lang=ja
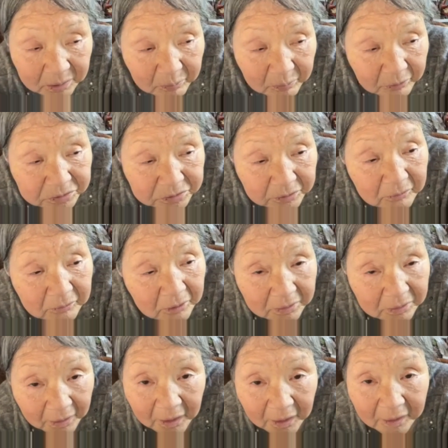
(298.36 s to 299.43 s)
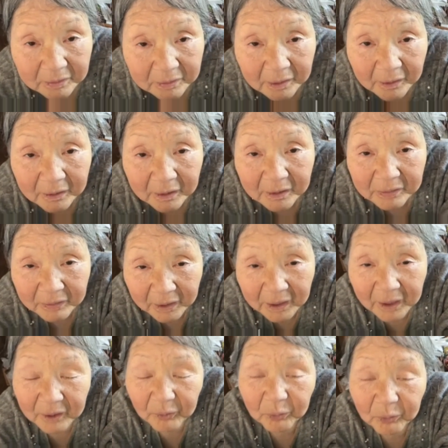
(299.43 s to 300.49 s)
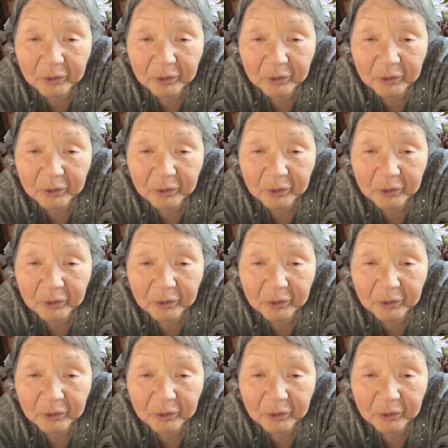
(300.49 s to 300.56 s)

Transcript: 気持ち悪いねなんかね